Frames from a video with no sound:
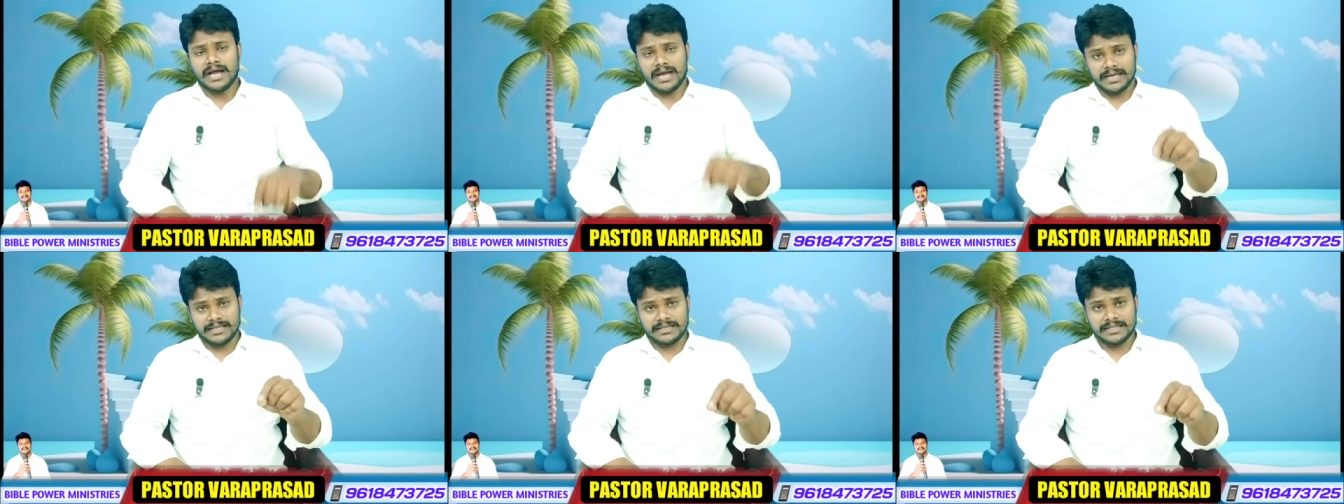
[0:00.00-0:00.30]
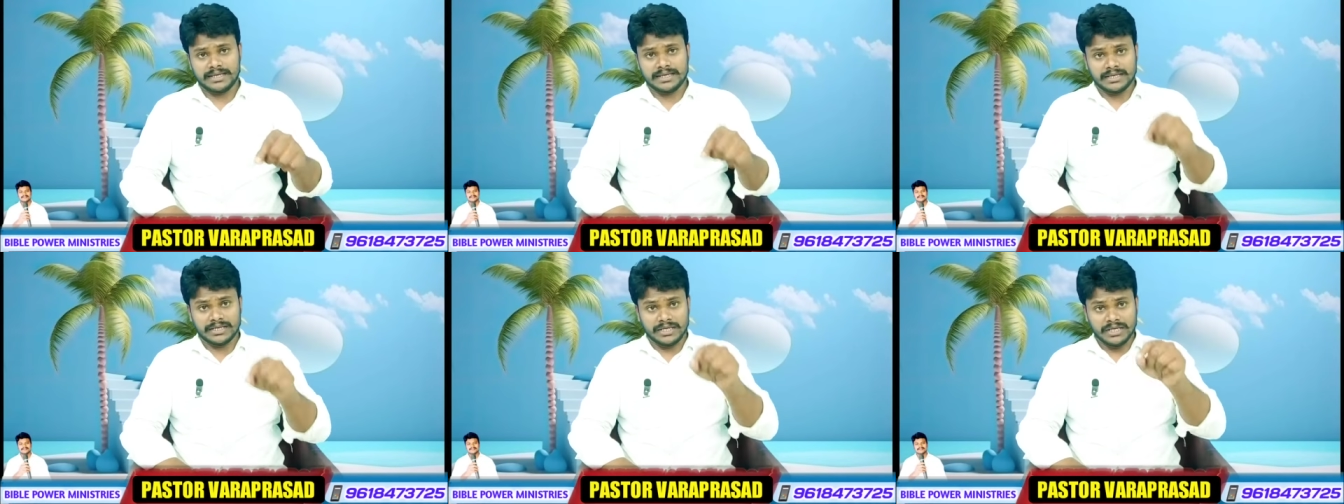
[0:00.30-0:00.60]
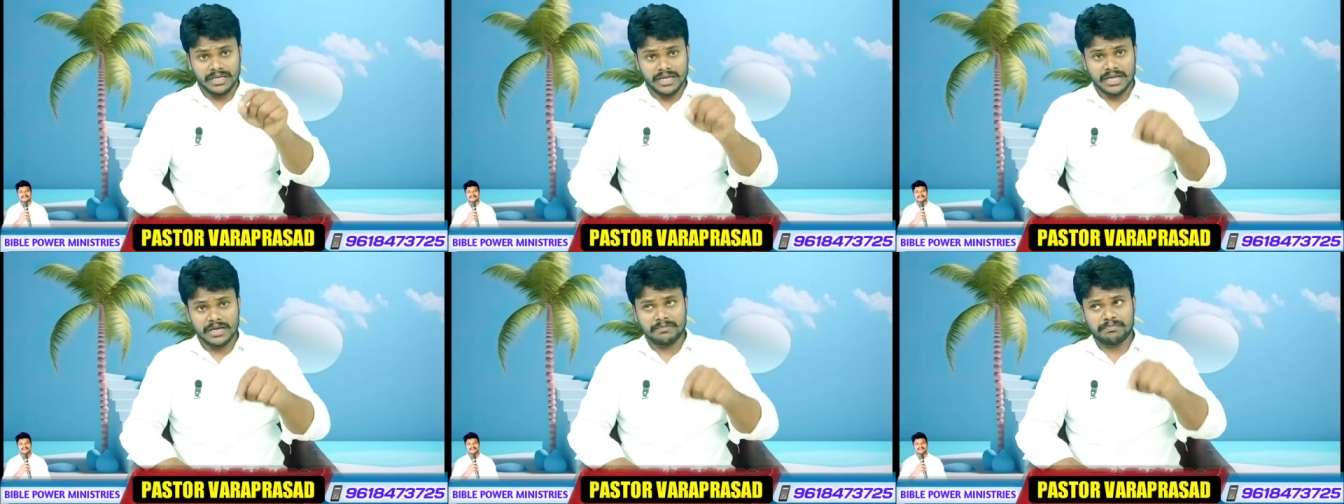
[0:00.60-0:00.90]
అయితే
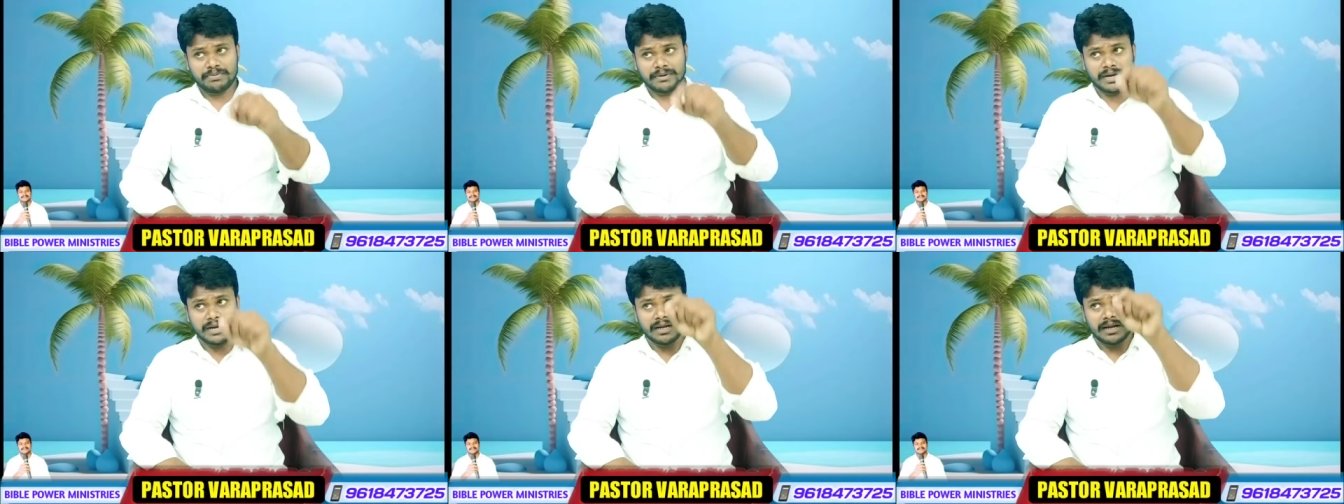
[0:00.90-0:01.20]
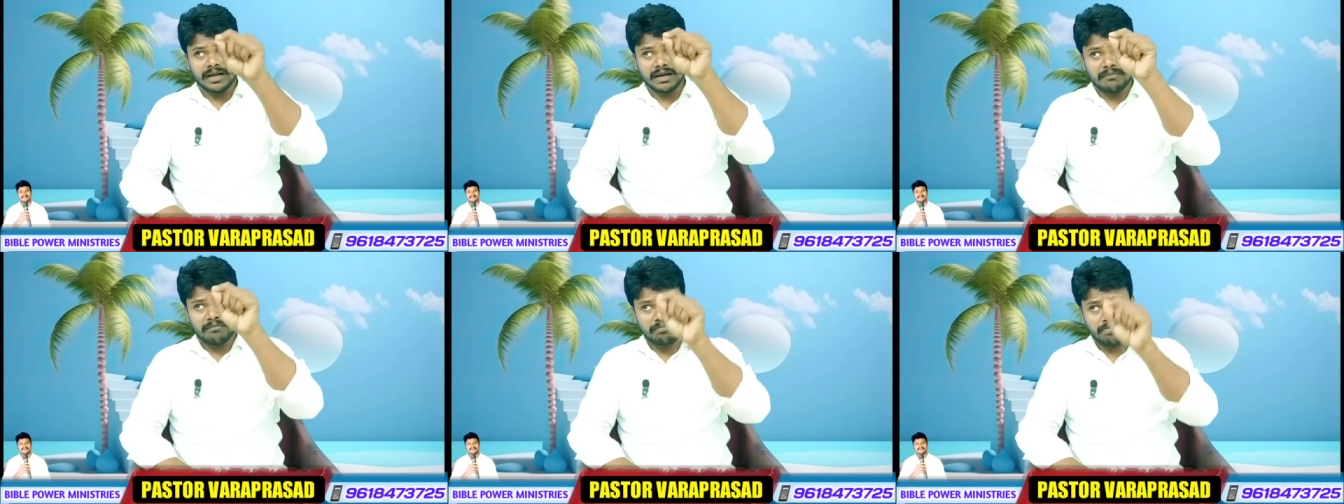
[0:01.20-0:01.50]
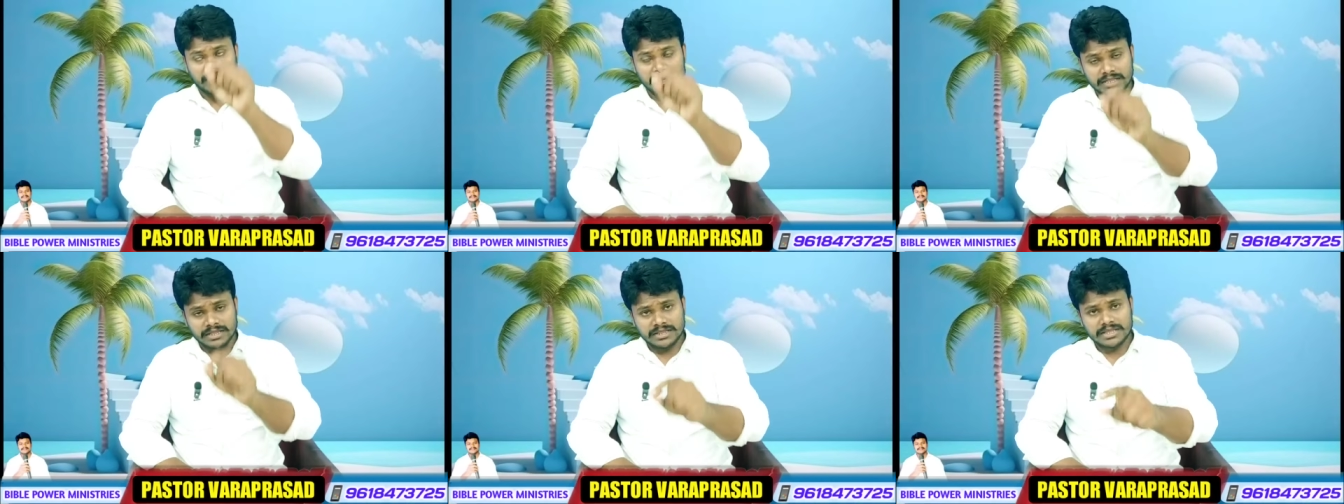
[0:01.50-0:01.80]
ఈ ఏప్రిల్
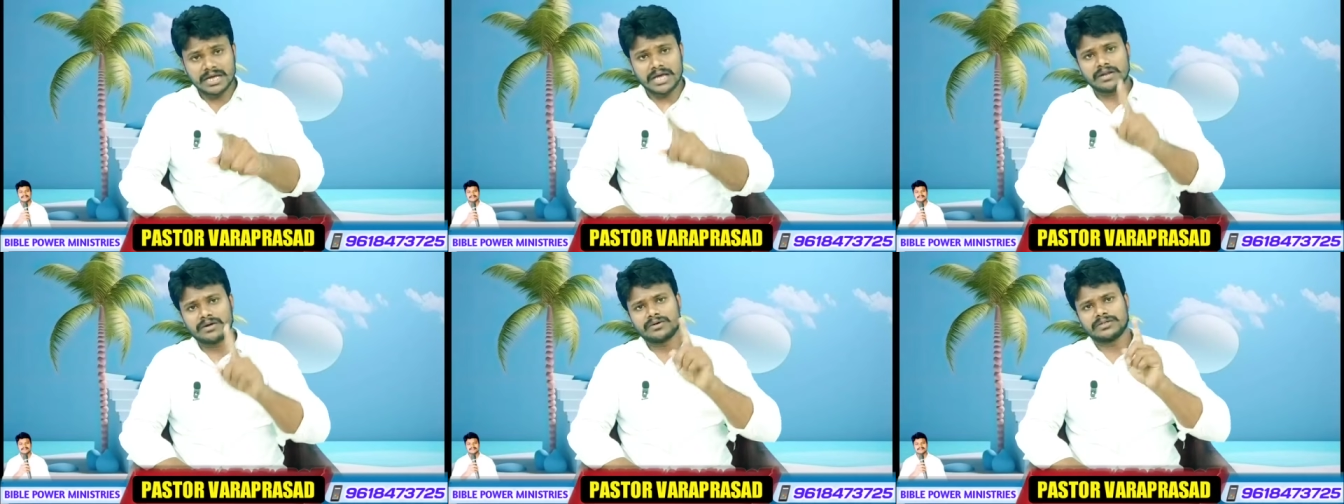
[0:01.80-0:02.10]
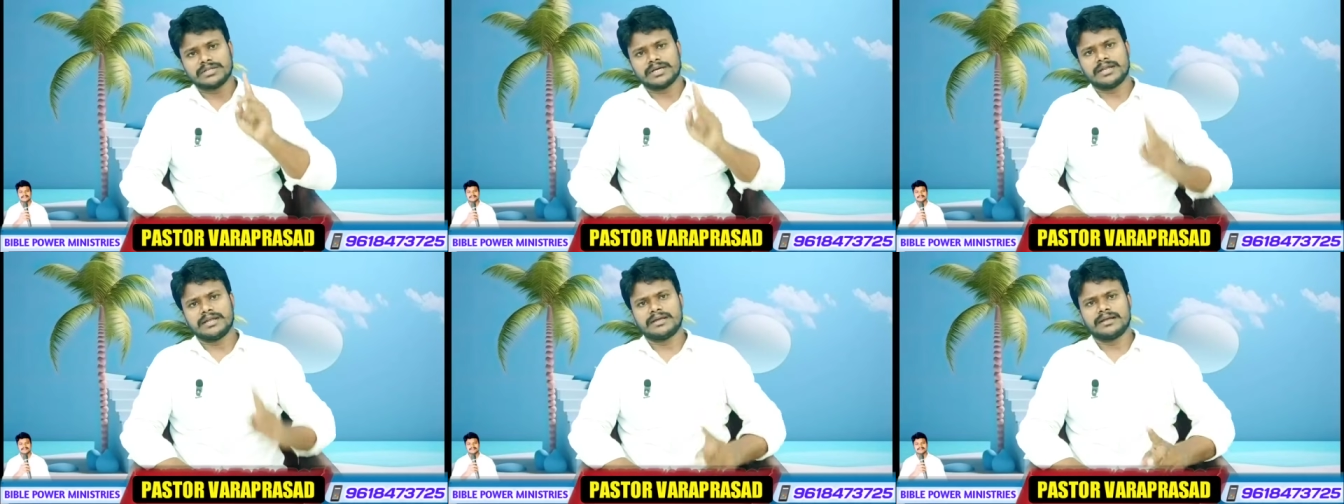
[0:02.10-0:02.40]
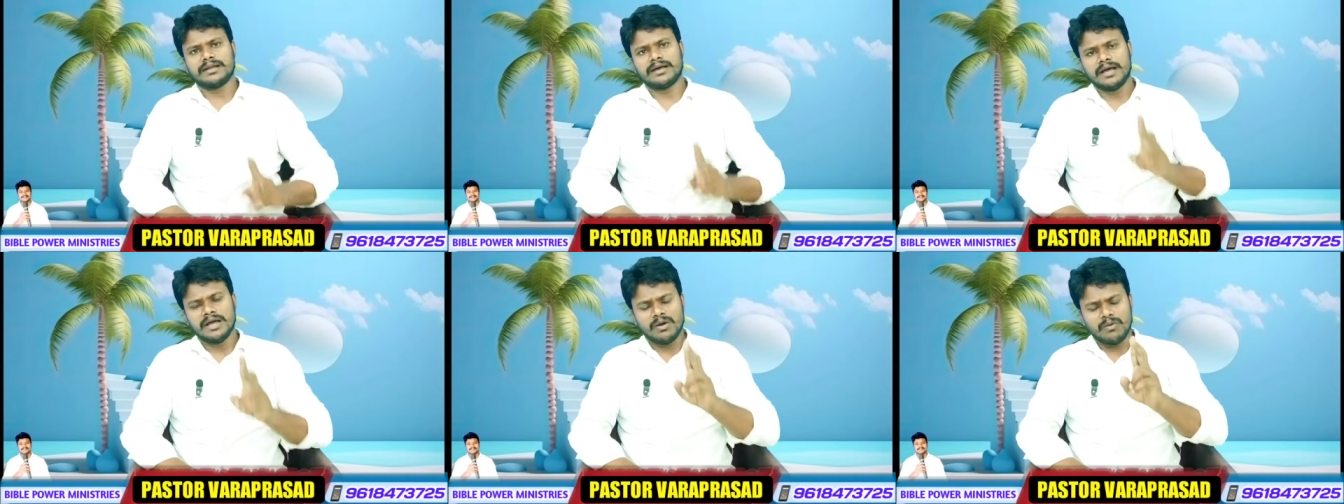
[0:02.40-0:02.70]
పద్నాలుగో
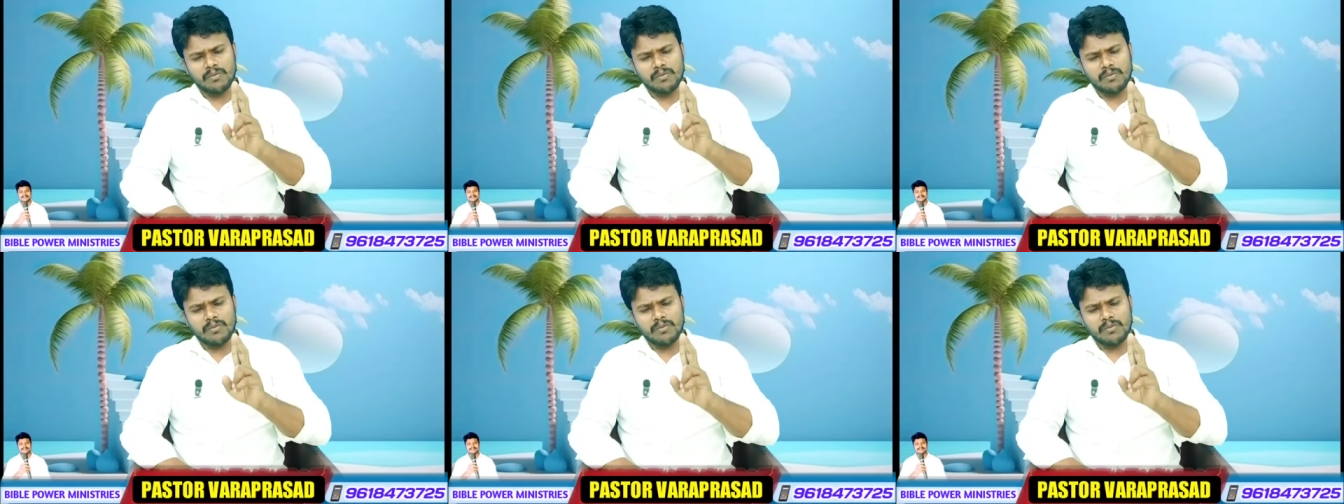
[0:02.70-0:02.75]
తారీఖున